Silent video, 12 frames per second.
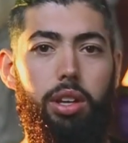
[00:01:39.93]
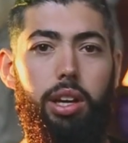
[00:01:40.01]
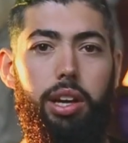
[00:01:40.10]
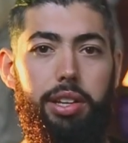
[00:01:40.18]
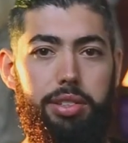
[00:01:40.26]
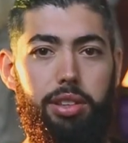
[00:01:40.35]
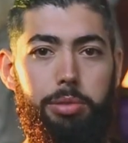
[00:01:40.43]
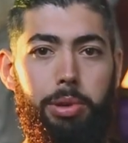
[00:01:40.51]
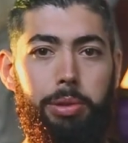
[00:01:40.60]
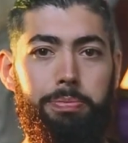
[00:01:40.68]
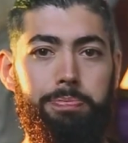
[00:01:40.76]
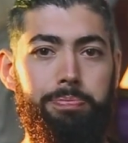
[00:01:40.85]
en ese
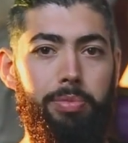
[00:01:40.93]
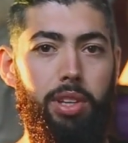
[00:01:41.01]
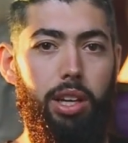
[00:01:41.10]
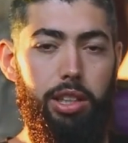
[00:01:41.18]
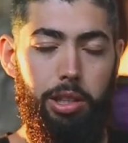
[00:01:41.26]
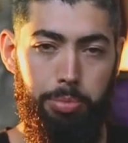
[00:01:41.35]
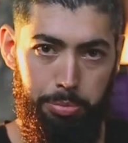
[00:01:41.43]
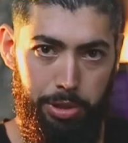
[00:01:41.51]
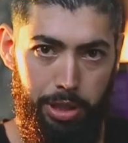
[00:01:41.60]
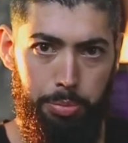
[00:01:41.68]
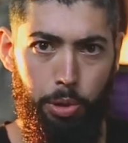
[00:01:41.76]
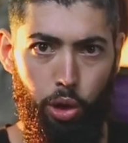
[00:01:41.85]
tema que te
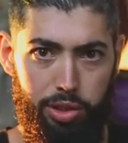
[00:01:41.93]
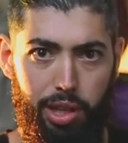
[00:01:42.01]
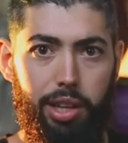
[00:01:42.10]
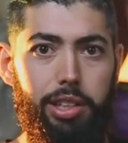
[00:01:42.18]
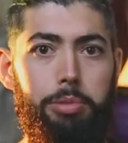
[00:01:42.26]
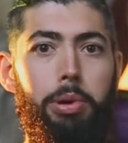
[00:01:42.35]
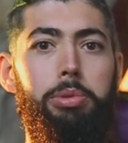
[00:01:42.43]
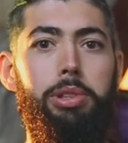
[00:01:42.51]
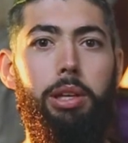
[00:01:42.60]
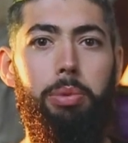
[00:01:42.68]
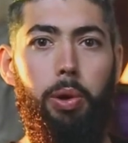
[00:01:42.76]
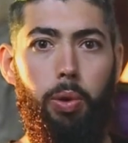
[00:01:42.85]
permita progresar, que te
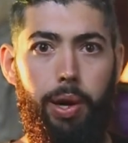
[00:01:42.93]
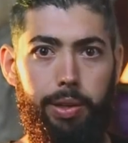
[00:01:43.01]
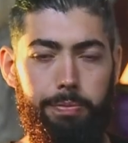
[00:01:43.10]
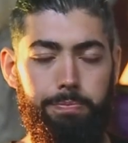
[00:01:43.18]
permita mejorar.